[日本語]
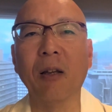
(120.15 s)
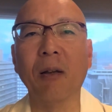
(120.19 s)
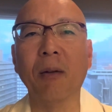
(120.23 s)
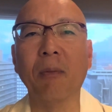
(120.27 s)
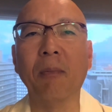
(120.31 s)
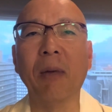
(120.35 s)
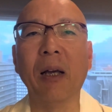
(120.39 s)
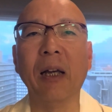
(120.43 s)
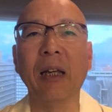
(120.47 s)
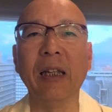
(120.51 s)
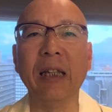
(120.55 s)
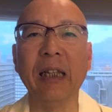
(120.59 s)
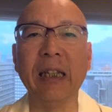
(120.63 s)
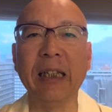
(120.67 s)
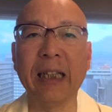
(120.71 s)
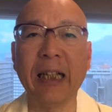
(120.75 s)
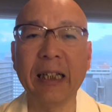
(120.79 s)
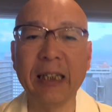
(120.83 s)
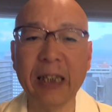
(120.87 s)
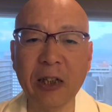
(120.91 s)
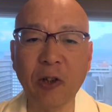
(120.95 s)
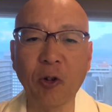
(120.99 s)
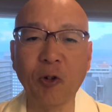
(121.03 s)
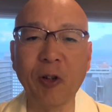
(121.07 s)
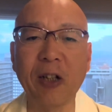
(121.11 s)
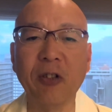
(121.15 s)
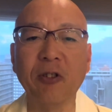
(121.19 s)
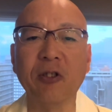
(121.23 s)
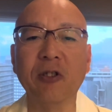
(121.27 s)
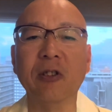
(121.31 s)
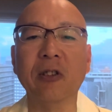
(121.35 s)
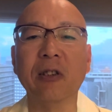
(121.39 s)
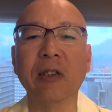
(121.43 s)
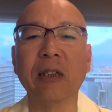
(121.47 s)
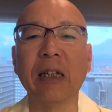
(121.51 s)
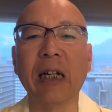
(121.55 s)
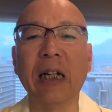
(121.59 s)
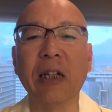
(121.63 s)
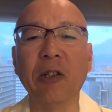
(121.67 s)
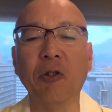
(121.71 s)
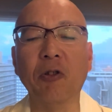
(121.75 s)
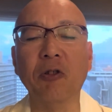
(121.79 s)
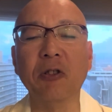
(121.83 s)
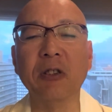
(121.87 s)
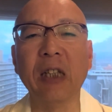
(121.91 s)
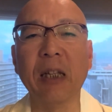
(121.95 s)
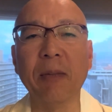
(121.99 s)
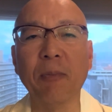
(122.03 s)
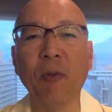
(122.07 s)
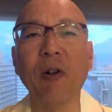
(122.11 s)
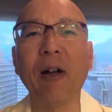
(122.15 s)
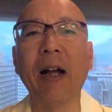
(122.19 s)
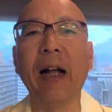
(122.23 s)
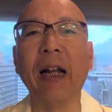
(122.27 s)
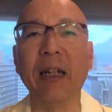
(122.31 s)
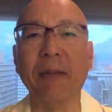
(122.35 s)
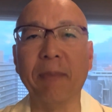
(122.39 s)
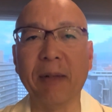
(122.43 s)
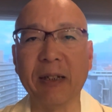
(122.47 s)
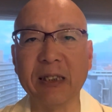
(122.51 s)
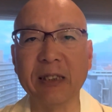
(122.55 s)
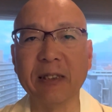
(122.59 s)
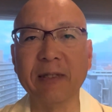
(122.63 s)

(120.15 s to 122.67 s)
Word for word: まあ、痛手となる可能性もあります